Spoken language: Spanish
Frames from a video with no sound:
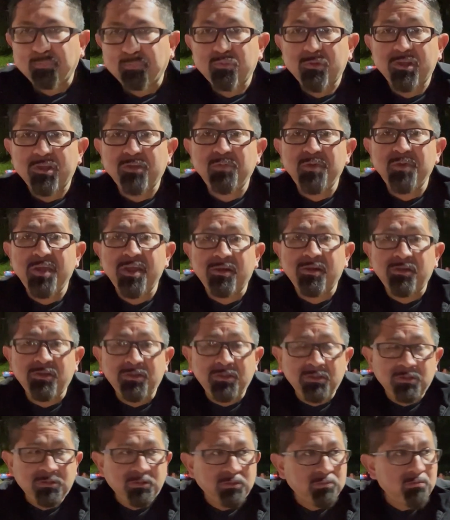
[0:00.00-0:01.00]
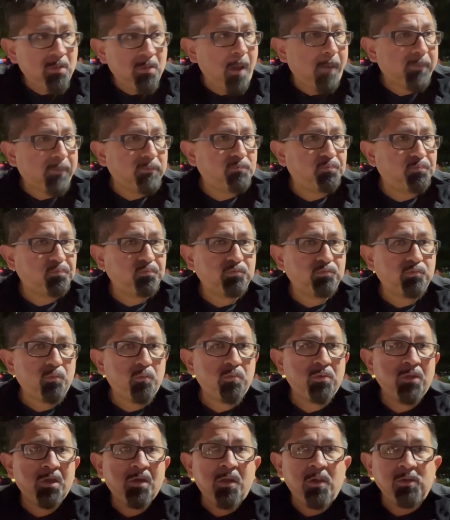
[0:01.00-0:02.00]
Es viernes.
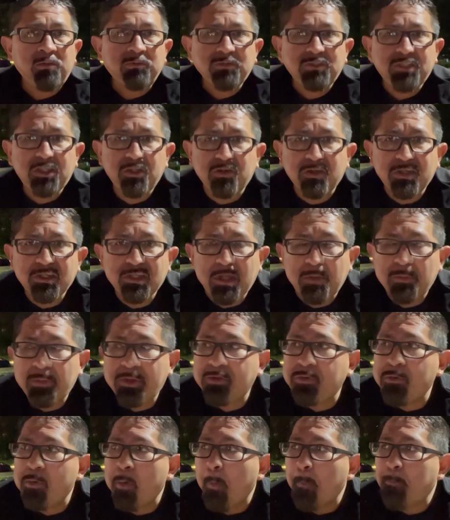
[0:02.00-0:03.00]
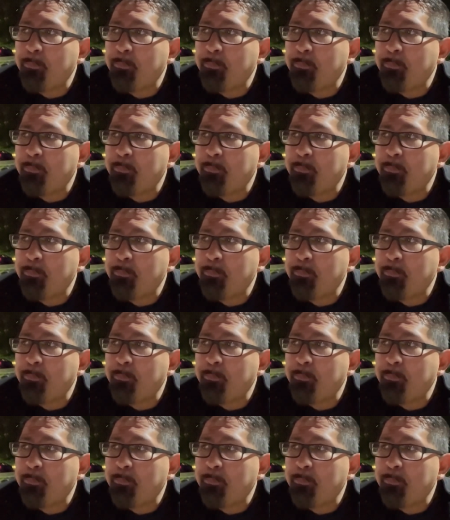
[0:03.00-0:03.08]
Quiero quedarme un...